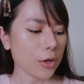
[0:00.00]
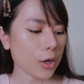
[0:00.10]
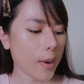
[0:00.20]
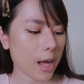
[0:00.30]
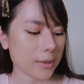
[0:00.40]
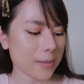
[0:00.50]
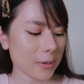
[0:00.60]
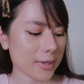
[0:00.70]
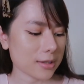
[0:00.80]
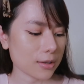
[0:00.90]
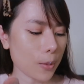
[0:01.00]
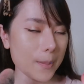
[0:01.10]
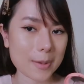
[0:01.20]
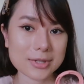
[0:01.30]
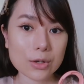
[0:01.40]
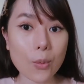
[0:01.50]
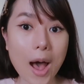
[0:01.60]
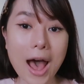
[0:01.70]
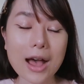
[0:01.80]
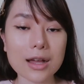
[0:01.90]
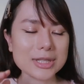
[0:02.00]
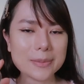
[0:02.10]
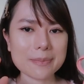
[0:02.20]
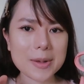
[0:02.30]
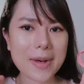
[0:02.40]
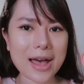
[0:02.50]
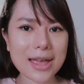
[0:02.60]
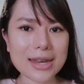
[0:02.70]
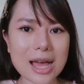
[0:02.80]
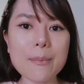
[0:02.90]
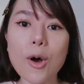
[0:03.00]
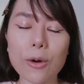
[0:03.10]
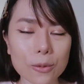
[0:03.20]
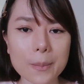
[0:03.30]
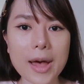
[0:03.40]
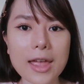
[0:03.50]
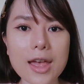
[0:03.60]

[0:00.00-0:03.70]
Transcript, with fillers: ด้วยความที่มันเป็นส้มแบบสว่างมันจะไม่พาให้หน้าหมองลงไป